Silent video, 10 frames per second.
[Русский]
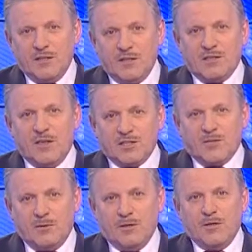и
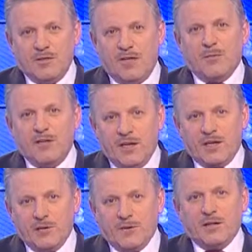нашего
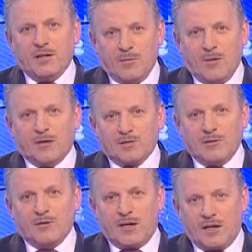необъятного
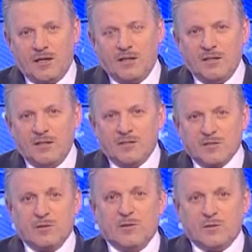Хабаровского края.
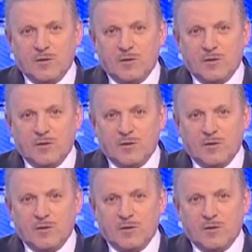С Новым